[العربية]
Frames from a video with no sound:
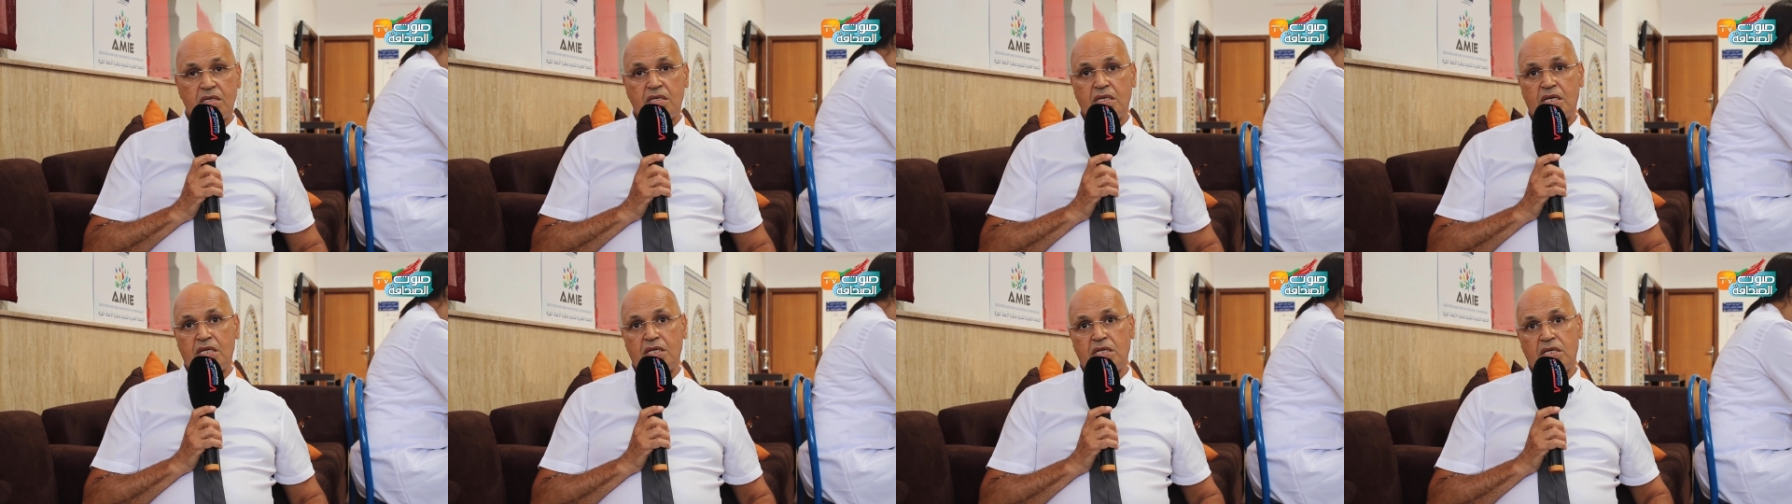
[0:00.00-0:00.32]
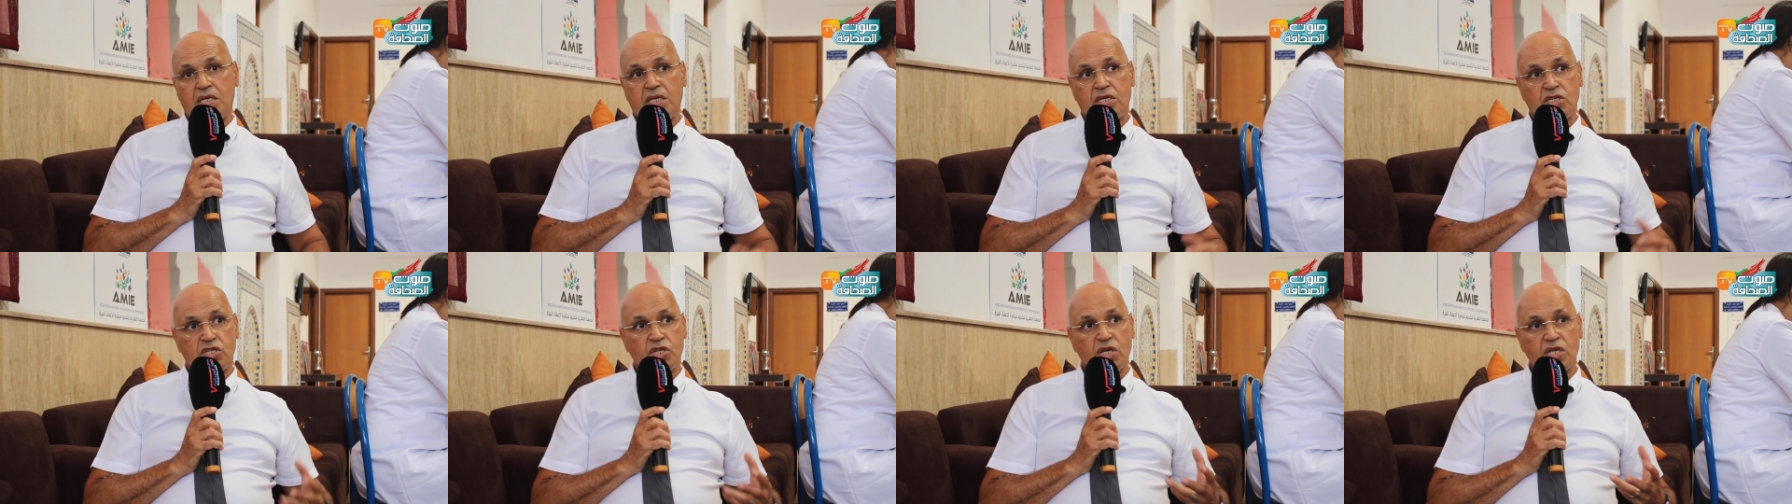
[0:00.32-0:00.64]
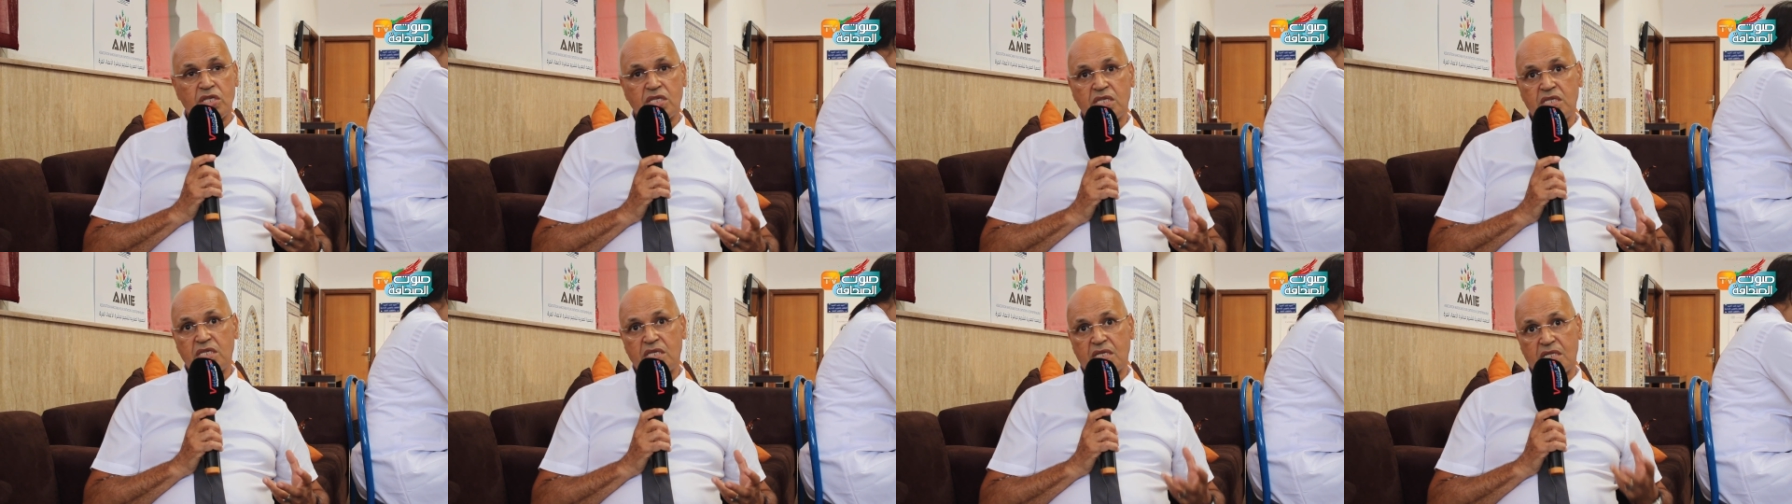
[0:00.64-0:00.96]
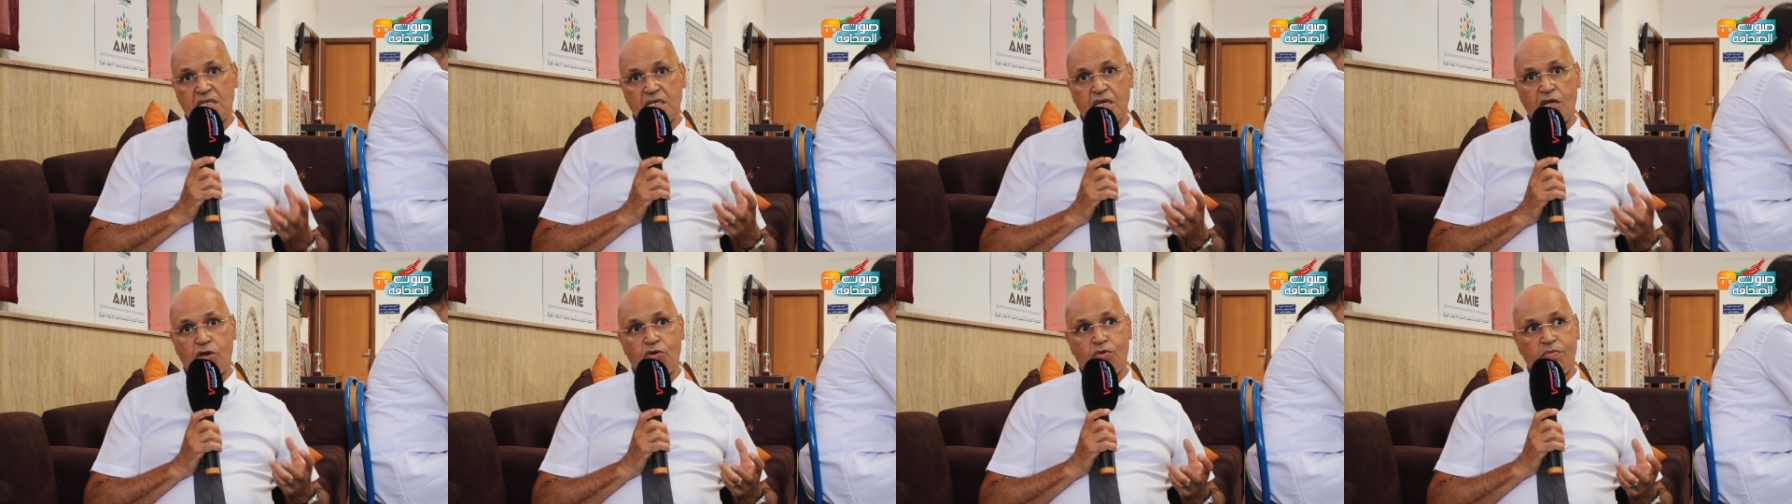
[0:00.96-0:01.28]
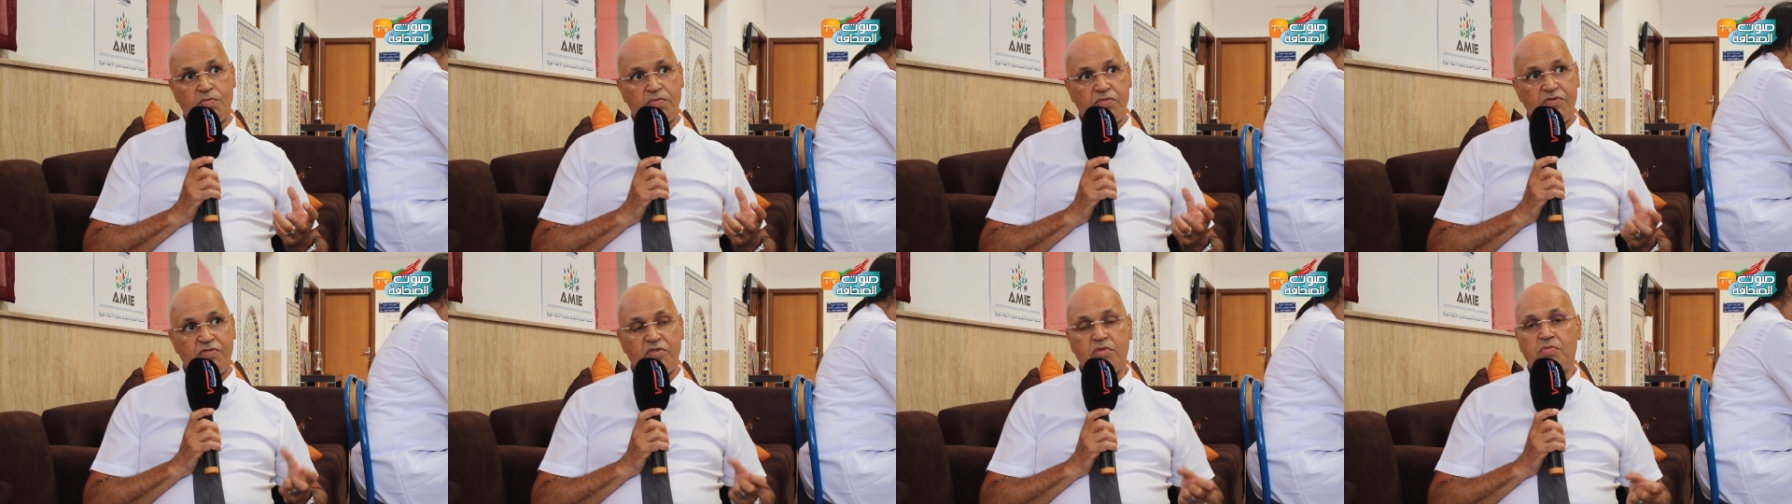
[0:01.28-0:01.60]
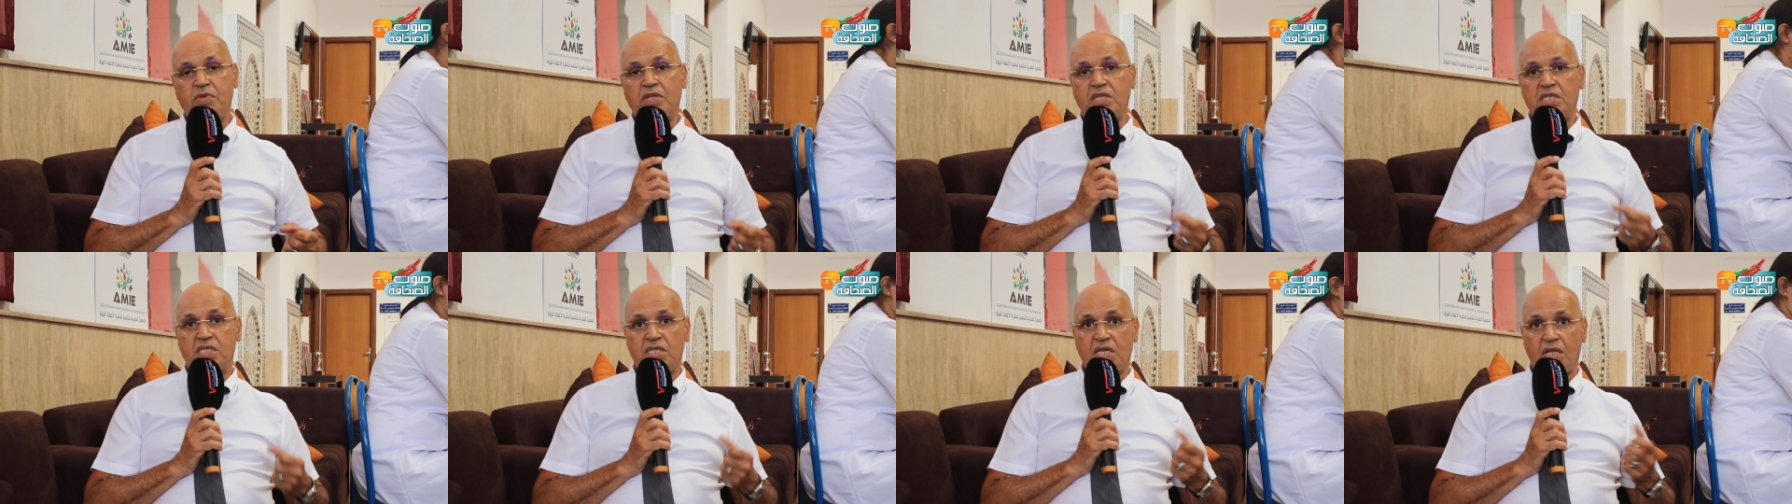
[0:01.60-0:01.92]
يعني شخصيه ديالهم في
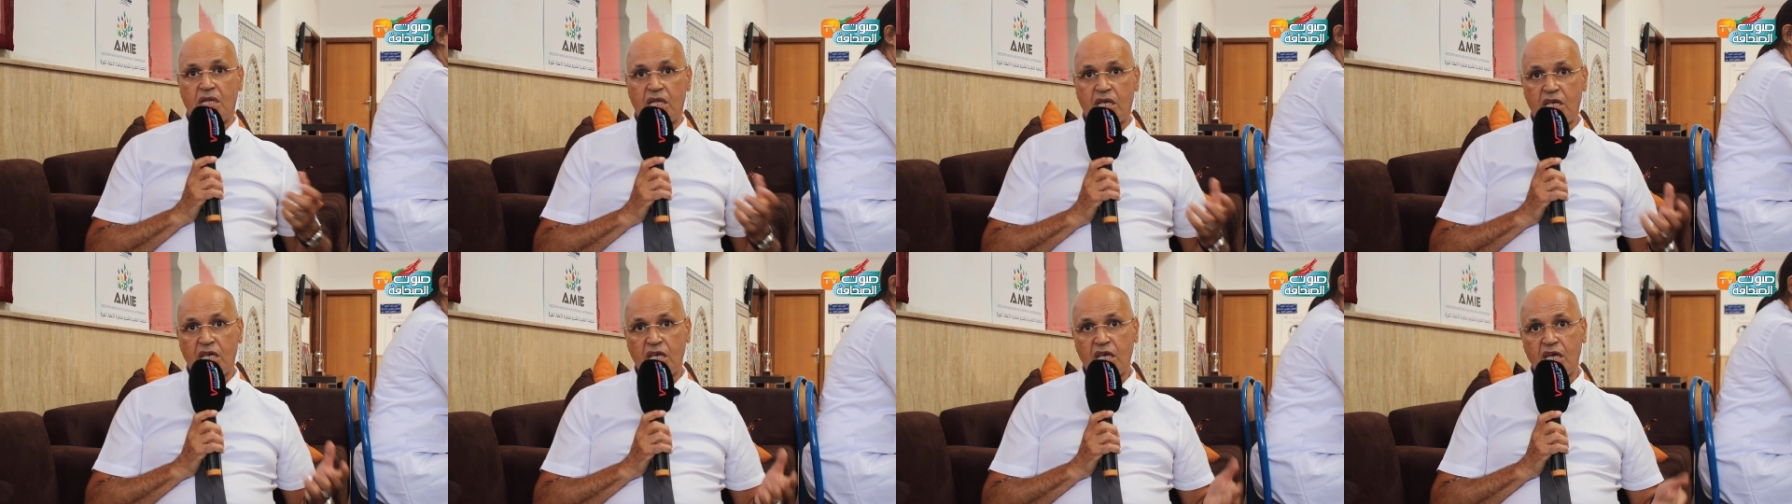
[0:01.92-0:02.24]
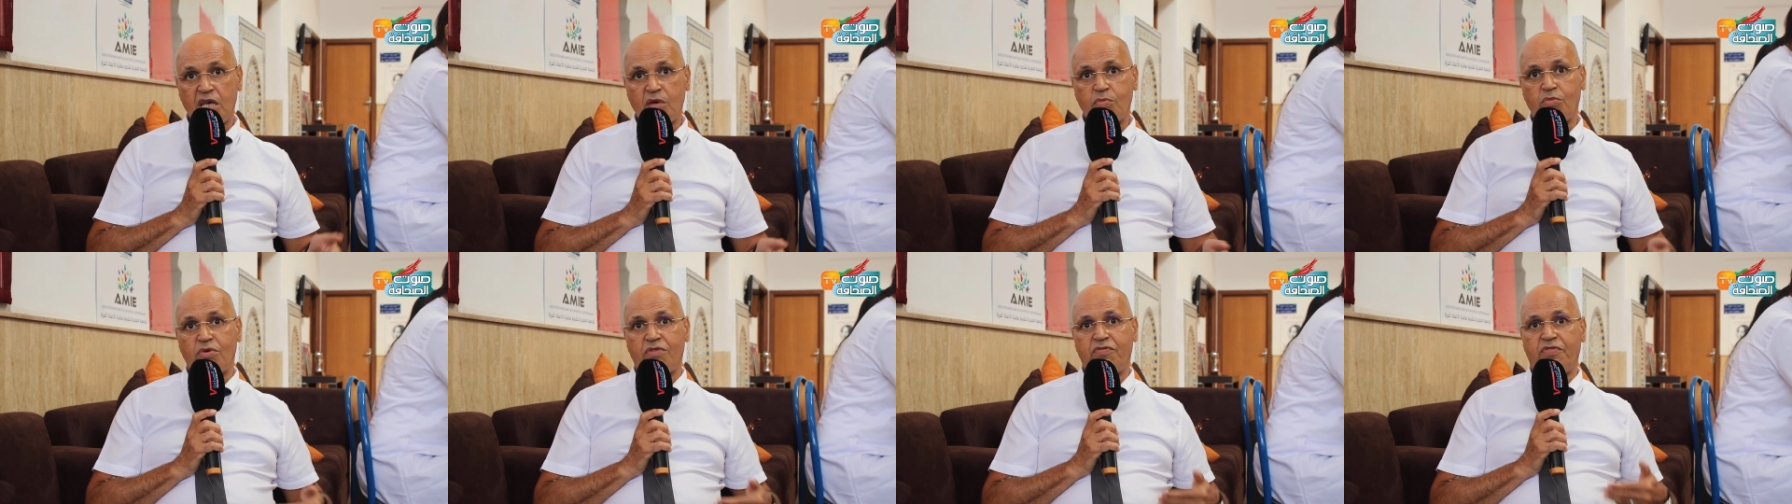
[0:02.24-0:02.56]
منزلهم